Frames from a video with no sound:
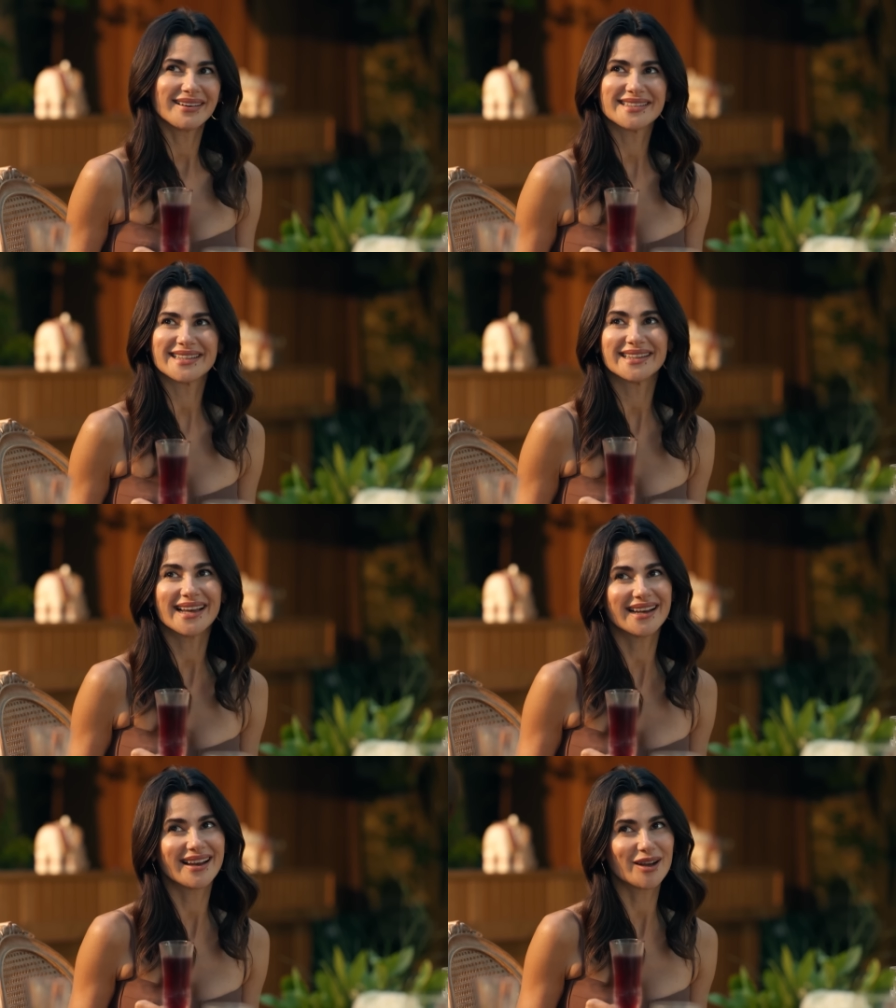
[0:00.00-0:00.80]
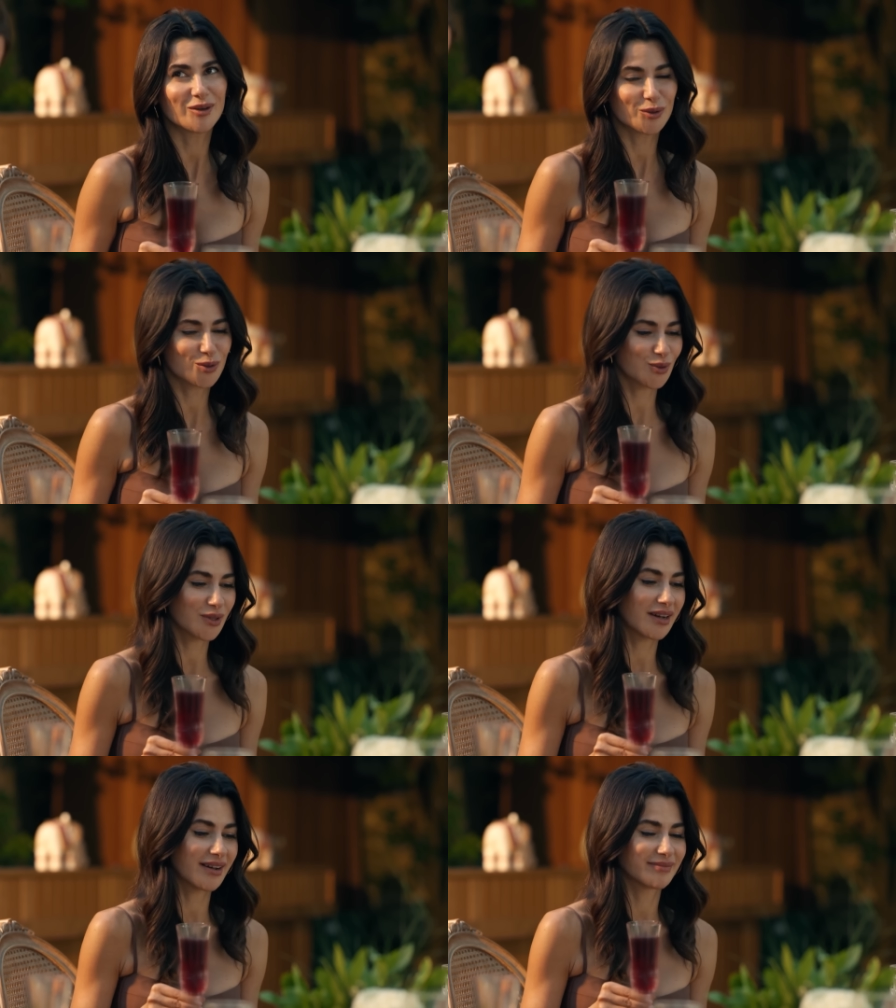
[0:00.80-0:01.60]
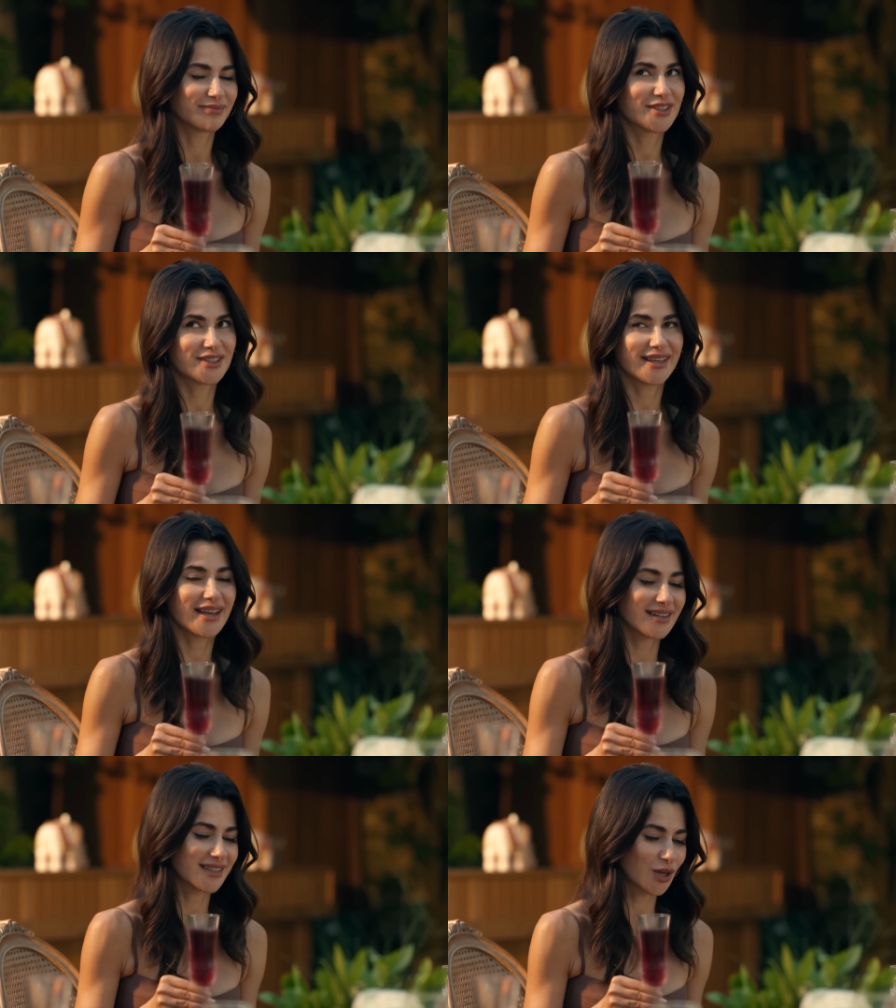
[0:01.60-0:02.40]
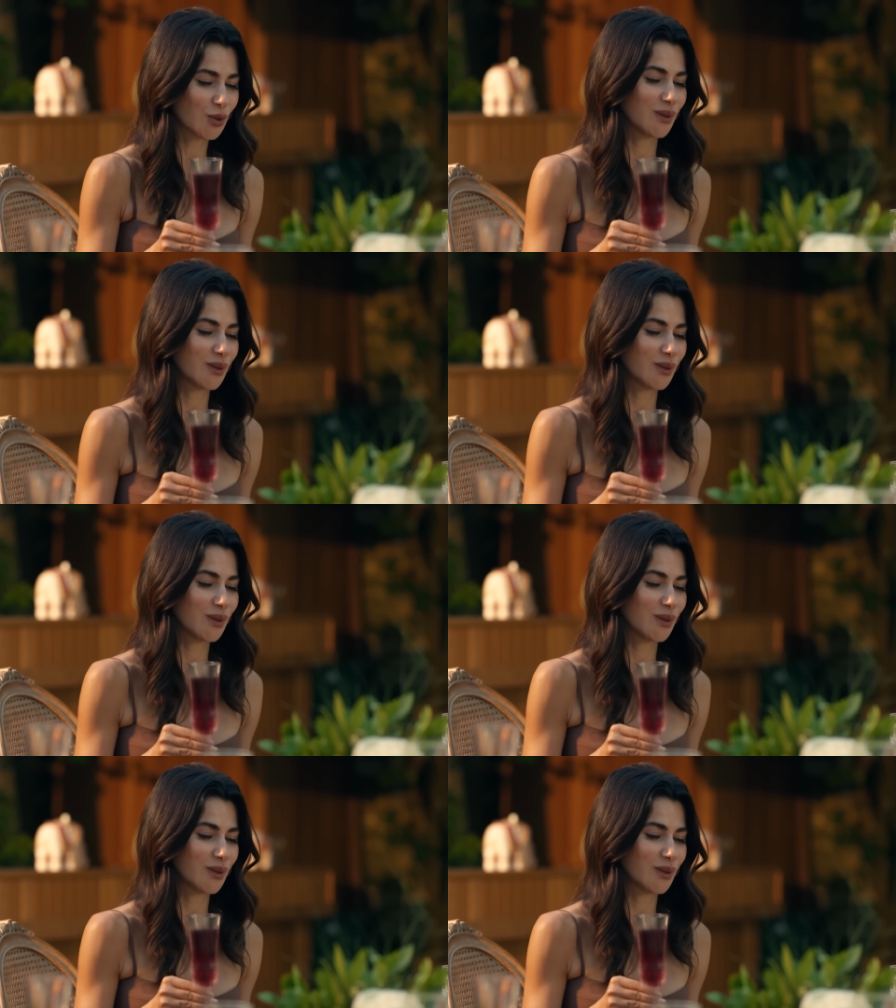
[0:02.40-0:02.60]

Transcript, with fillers: ay sana helal olsun ya. Evet. İşte gerçek